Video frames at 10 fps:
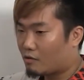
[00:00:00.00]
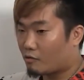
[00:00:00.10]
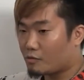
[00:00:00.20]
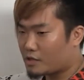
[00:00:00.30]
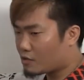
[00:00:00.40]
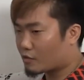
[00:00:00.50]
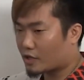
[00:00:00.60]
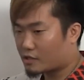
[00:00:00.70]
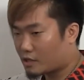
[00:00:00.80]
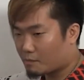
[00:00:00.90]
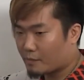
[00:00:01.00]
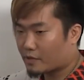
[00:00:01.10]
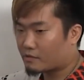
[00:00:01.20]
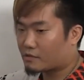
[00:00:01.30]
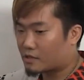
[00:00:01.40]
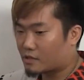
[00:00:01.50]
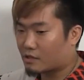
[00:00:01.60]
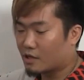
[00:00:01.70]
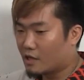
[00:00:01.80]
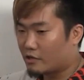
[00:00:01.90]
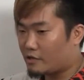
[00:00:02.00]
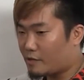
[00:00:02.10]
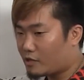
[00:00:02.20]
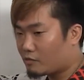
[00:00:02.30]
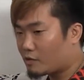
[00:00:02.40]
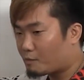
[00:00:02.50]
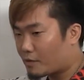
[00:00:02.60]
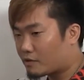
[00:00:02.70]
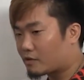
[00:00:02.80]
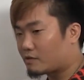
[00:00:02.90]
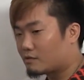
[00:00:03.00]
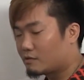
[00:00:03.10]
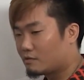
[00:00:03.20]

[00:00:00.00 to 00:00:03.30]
お店にお客さんいっぱい来るし、イベントもいっぱい受けてる。